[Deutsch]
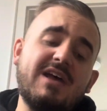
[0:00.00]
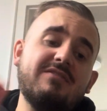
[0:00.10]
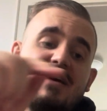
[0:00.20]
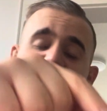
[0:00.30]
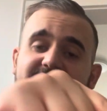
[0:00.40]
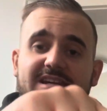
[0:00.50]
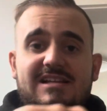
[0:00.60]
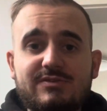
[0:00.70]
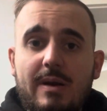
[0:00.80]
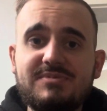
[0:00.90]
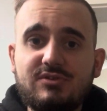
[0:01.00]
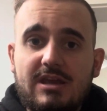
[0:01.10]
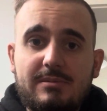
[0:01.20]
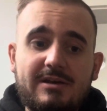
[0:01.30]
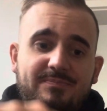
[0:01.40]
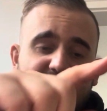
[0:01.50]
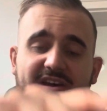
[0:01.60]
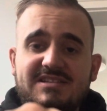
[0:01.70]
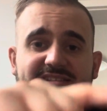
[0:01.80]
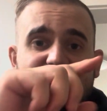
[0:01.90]
Wenn es den als Rap so gäbe,
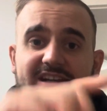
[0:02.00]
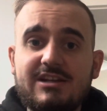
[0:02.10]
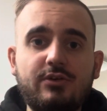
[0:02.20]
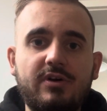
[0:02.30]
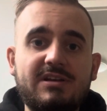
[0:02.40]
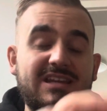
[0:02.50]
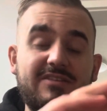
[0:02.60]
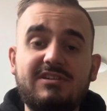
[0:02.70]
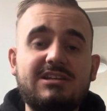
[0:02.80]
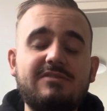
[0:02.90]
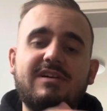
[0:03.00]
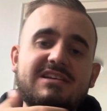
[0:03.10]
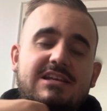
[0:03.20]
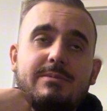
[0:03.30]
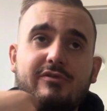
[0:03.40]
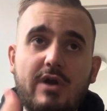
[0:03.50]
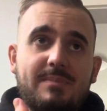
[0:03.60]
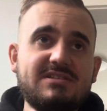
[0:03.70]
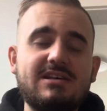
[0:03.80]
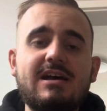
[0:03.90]
wäre es sicher eine 9, definitiv, weil ich liebe
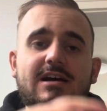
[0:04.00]
Raps.